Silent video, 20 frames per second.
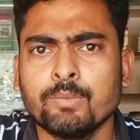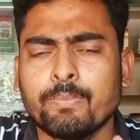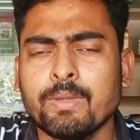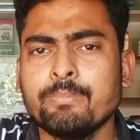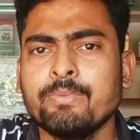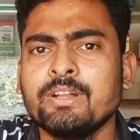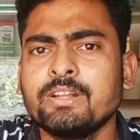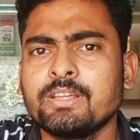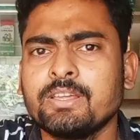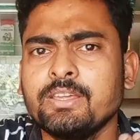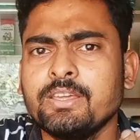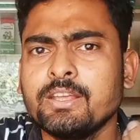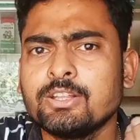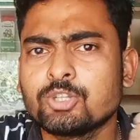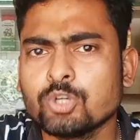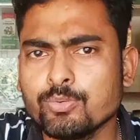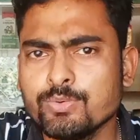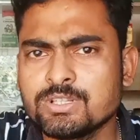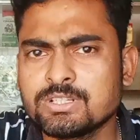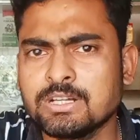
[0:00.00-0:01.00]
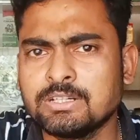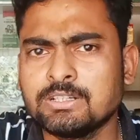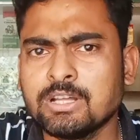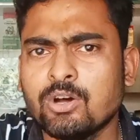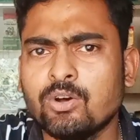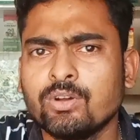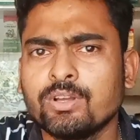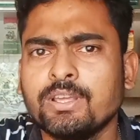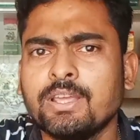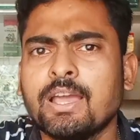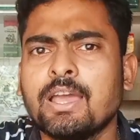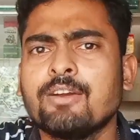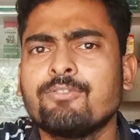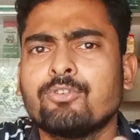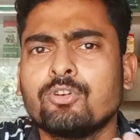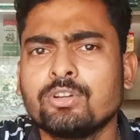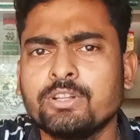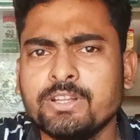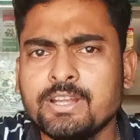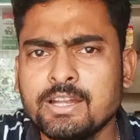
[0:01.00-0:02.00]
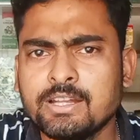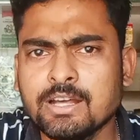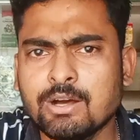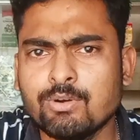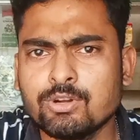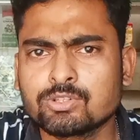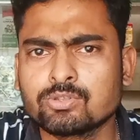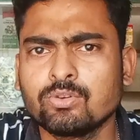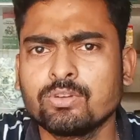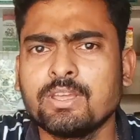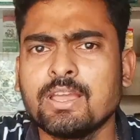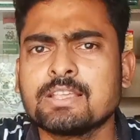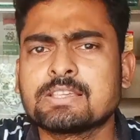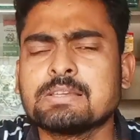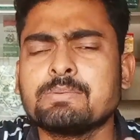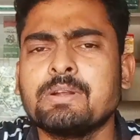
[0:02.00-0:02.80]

पेमेंट किए 24 घंटा हो गया है 48 आवर्स हो गया